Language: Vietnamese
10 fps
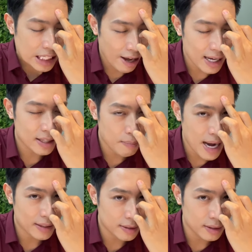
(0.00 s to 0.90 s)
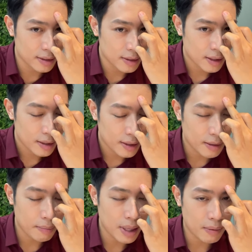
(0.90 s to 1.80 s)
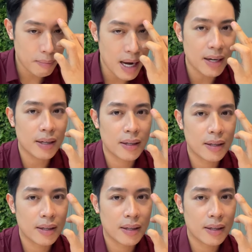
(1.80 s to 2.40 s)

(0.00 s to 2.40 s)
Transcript: thứ hai, thứ ba, thứ tư thì miền Bắc